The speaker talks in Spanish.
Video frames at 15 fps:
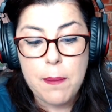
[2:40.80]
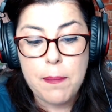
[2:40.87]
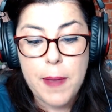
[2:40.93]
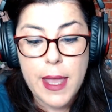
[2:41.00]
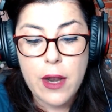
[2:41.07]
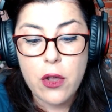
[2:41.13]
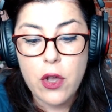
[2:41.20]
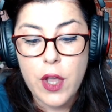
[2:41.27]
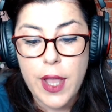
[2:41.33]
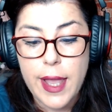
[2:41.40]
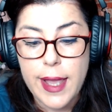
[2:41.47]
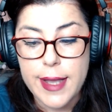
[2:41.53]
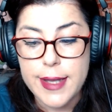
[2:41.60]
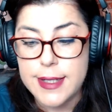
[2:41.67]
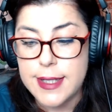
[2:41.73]
pero
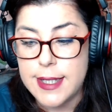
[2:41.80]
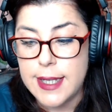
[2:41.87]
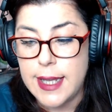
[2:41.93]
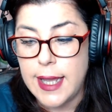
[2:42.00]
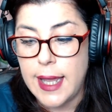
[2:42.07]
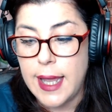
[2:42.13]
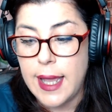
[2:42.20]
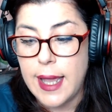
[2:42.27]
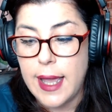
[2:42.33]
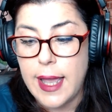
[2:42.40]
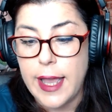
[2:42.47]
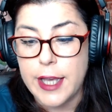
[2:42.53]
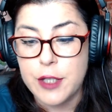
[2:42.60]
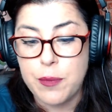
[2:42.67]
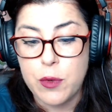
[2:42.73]
eh, sí
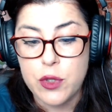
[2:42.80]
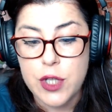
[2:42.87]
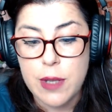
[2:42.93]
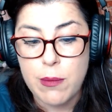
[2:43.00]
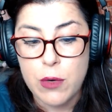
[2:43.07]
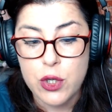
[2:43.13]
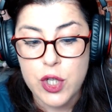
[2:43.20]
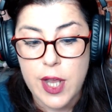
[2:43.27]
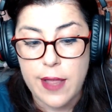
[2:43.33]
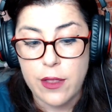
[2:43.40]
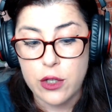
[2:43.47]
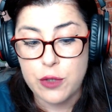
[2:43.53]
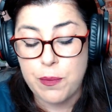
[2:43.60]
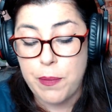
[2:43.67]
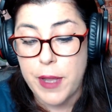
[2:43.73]
expusimos a
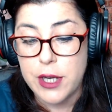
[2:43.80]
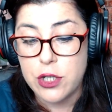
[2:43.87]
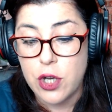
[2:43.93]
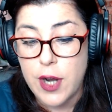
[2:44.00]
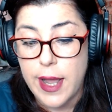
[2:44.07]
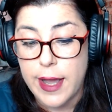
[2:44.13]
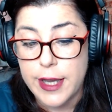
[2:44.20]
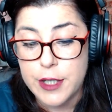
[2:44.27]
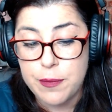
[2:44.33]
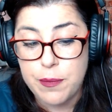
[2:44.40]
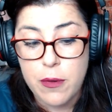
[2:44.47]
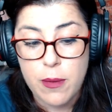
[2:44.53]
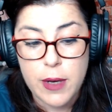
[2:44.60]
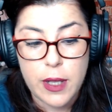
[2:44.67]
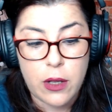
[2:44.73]
dos personajes
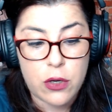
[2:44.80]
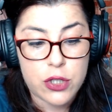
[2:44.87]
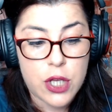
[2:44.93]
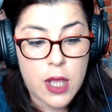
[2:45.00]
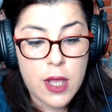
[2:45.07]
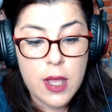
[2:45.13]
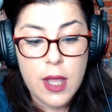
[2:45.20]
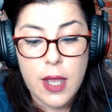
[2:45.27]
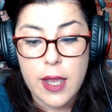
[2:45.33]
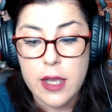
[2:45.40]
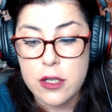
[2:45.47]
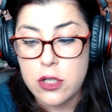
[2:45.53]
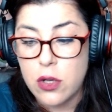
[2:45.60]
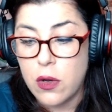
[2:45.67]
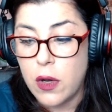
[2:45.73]
públicos
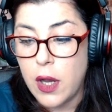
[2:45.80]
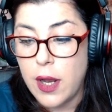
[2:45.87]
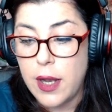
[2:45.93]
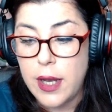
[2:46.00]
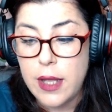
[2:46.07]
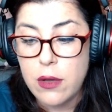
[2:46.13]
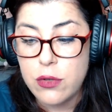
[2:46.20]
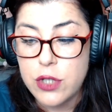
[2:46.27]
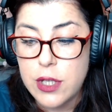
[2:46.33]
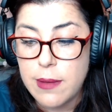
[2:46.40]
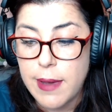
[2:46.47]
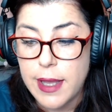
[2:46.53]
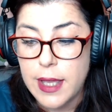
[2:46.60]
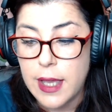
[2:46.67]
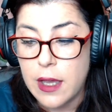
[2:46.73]
que son Liu
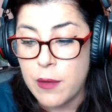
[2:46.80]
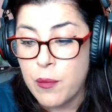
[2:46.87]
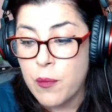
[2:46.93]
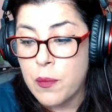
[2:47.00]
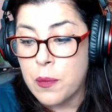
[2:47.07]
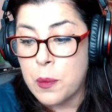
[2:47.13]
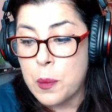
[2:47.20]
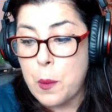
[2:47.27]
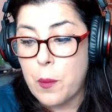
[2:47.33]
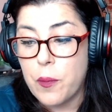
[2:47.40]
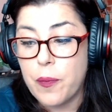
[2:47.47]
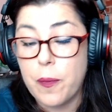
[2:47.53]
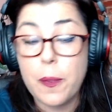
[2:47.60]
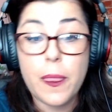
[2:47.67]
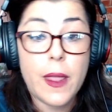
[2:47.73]
Sibaya
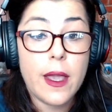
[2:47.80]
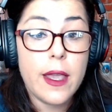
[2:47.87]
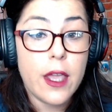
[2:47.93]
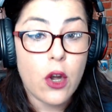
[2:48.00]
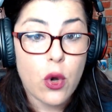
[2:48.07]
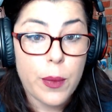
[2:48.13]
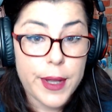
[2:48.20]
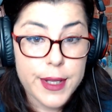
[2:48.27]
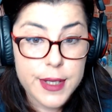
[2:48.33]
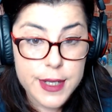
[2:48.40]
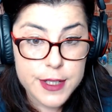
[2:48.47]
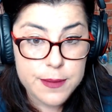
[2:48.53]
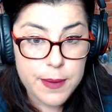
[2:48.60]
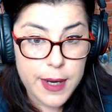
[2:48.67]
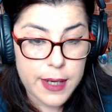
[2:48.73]
y Rubén
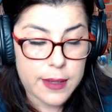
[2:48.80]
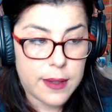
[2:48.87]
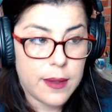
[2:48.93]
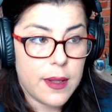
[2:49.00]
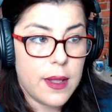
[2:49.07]
Gisbert.